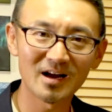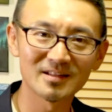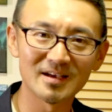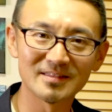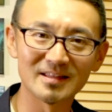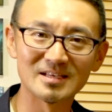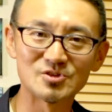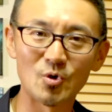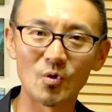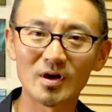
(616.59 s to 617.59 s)
がだったで
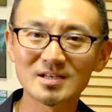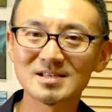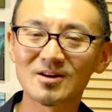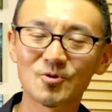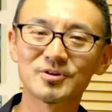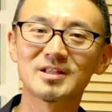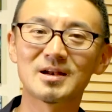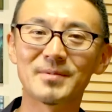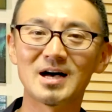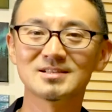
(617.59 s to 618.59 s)
しょうか参考にな
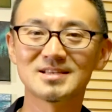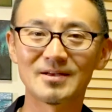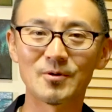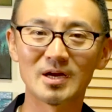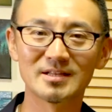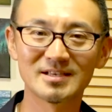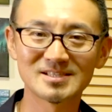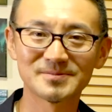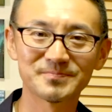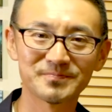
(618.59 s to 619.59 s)
れば幸いで
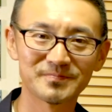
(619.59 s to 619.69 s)
す